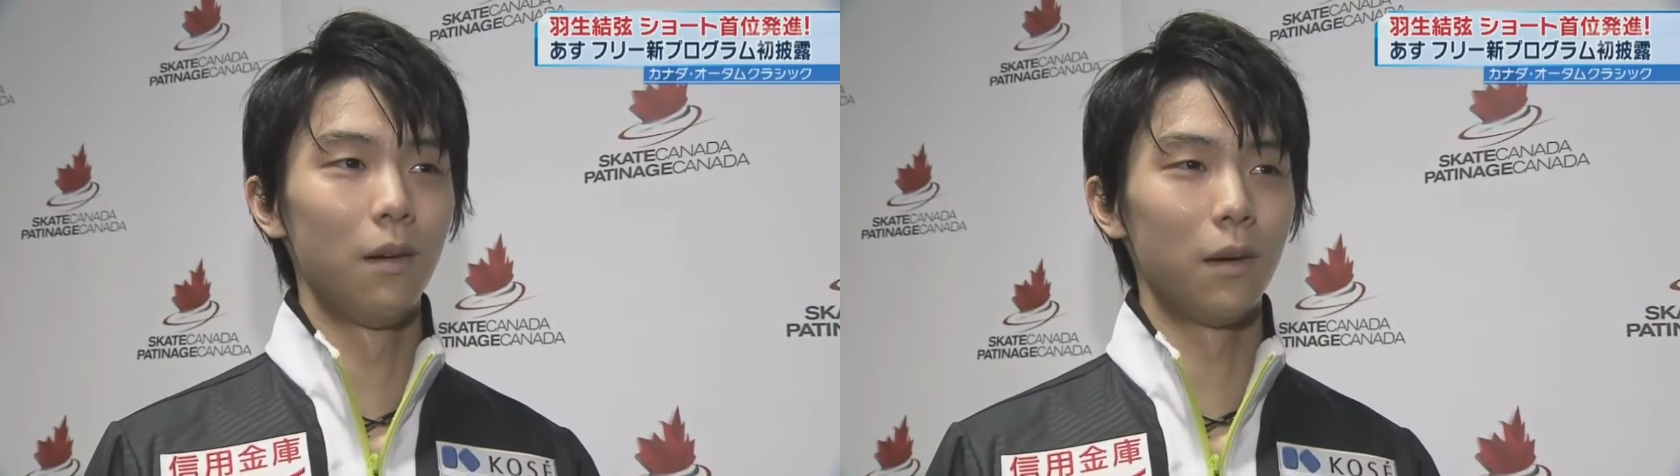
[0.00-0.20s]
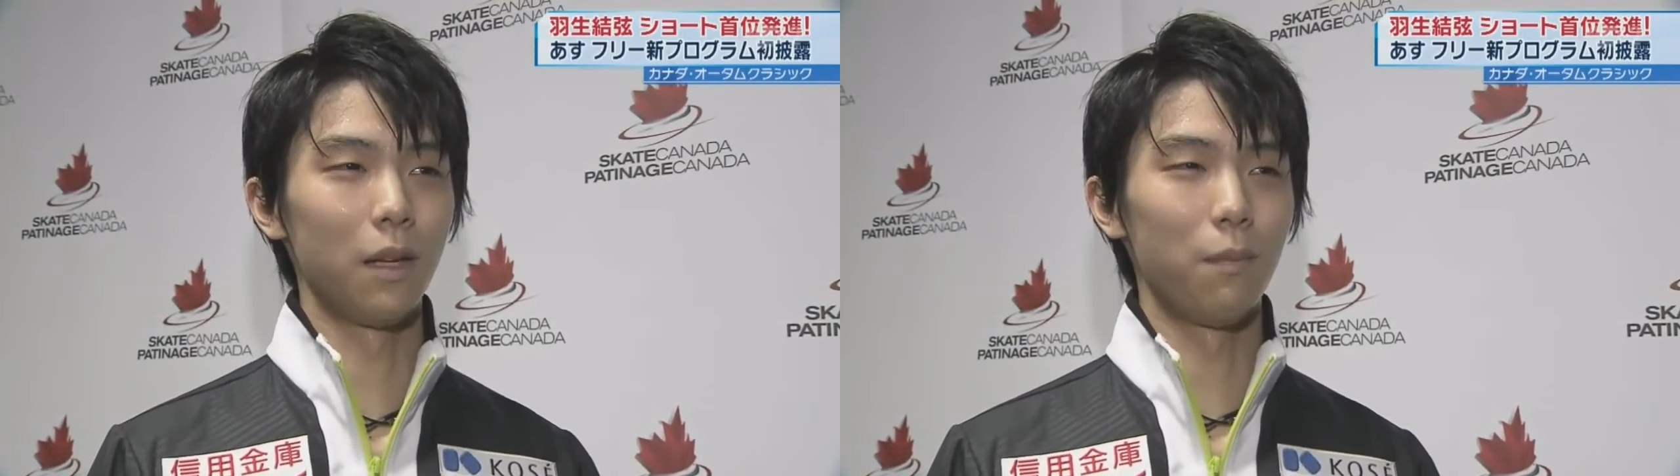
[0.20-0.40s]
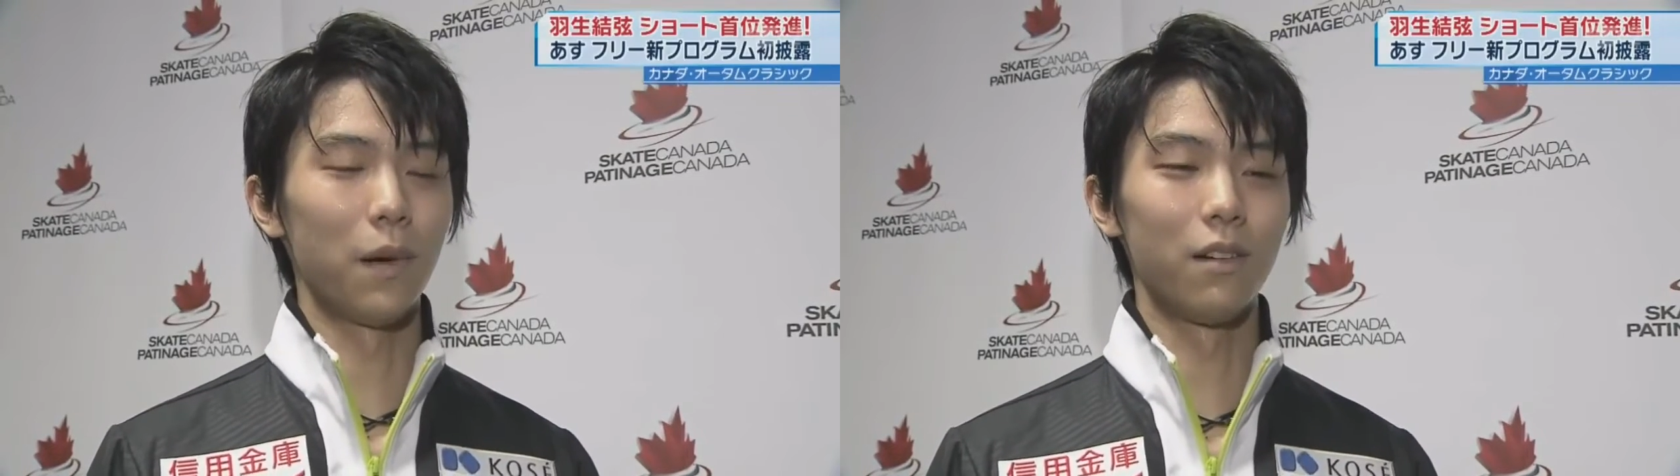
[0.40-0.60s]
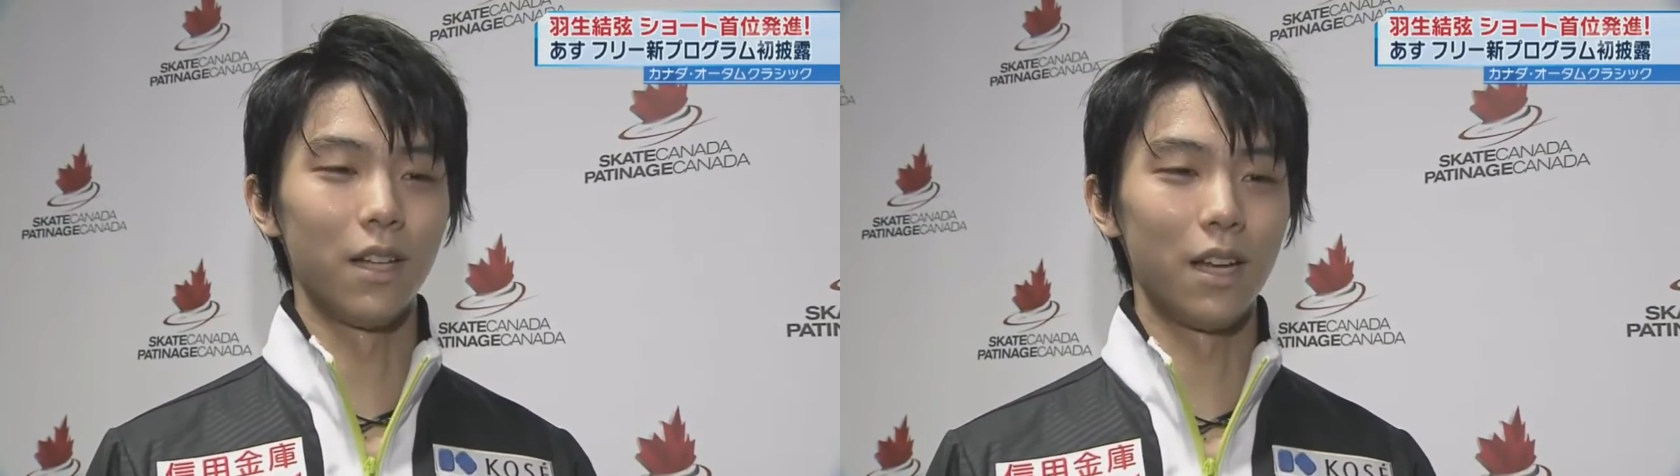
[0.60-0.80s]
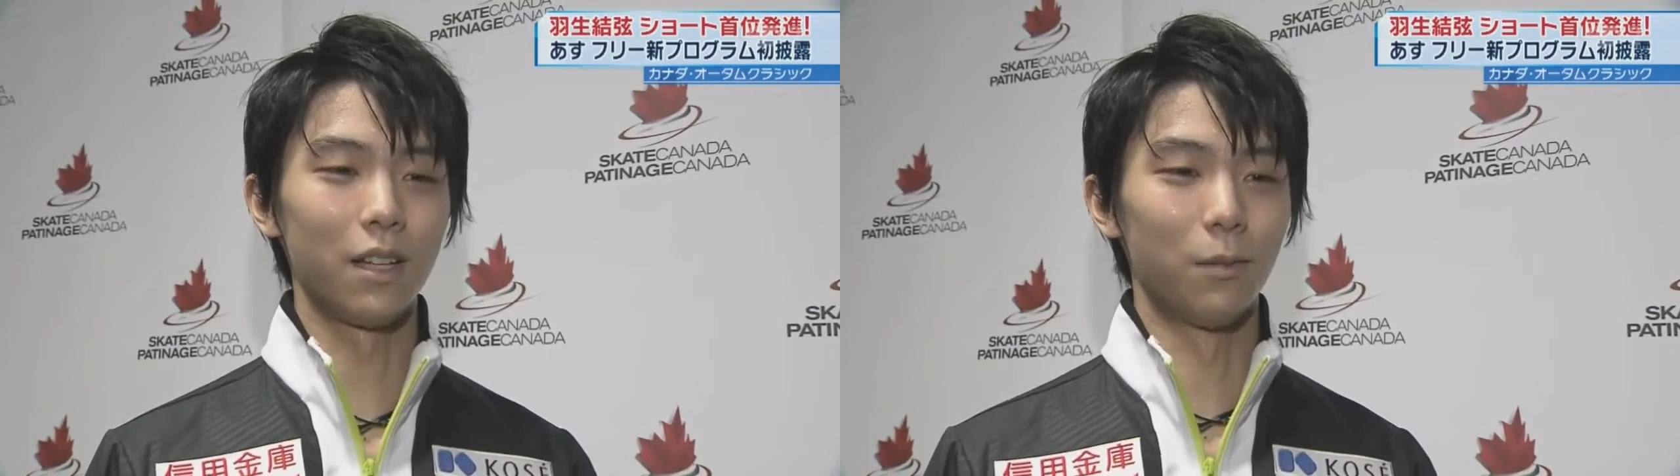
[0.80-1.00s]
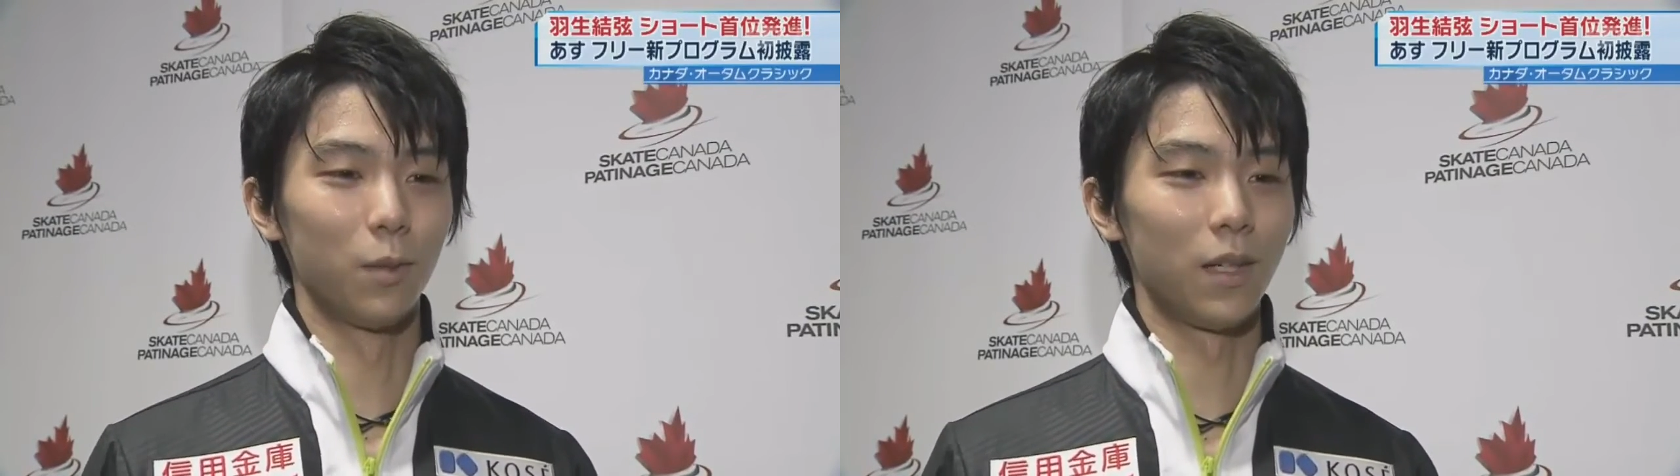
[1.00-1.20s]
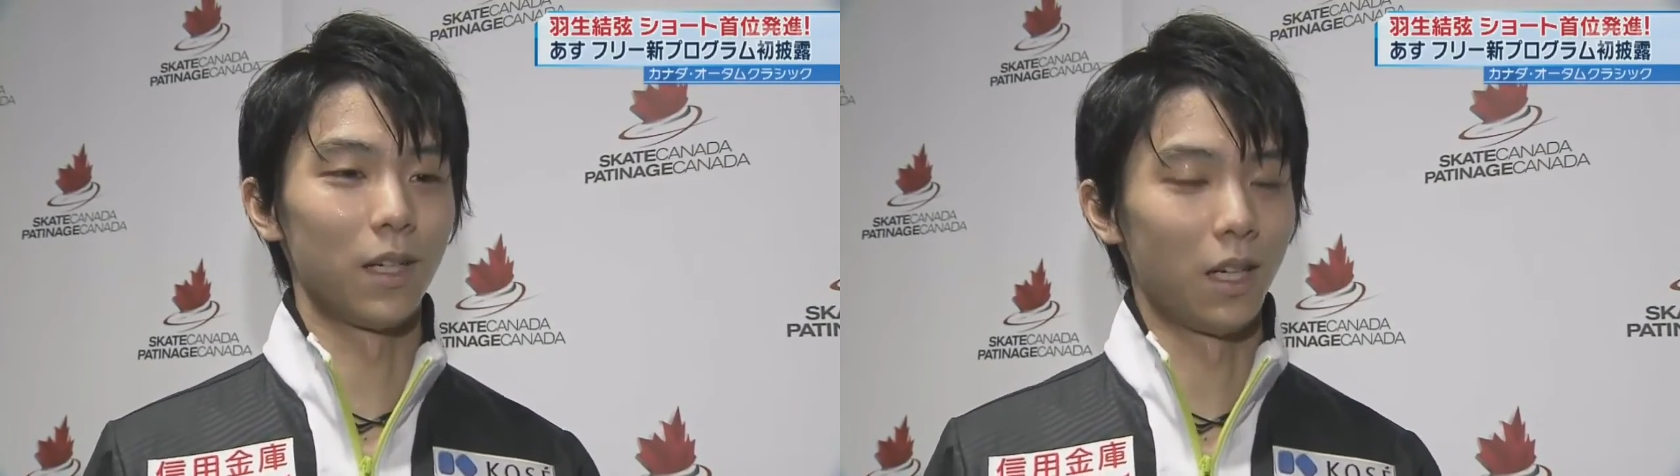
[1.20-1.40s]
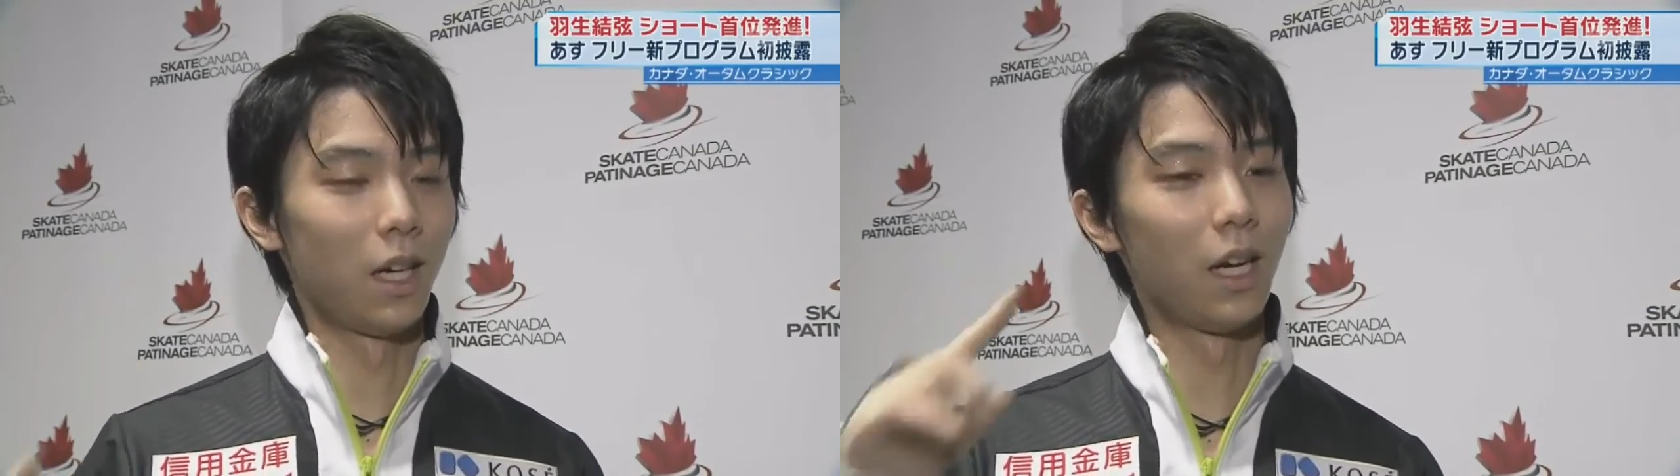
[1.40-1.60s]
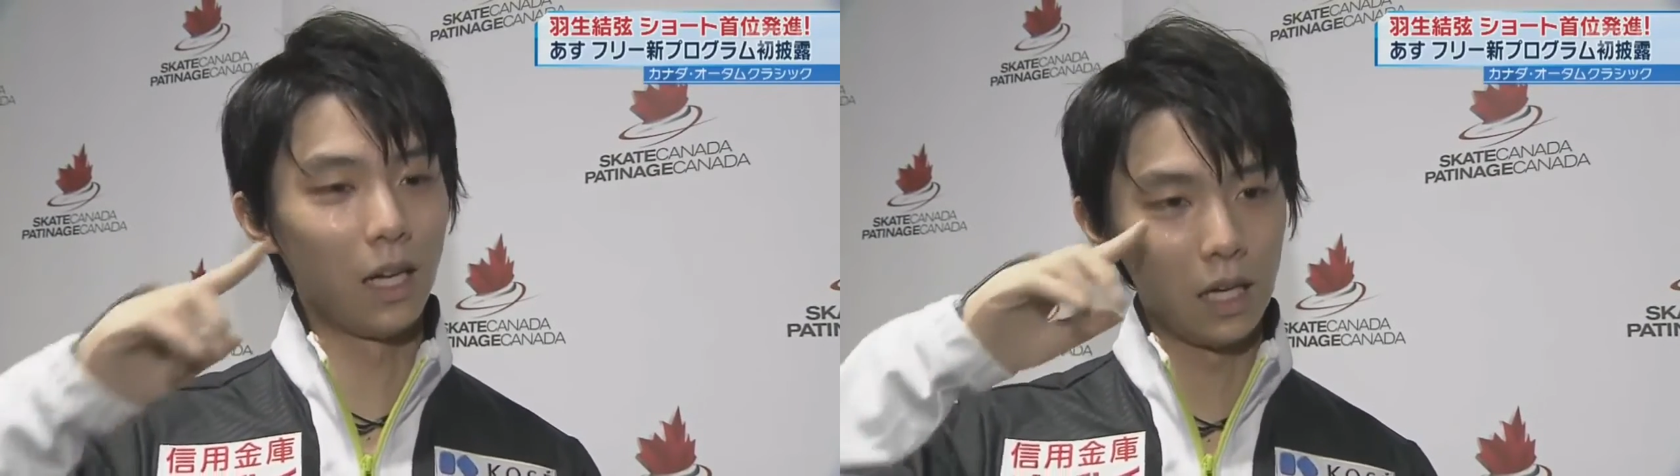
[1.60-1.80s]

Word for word: まだいっぱいあるなって思ってながら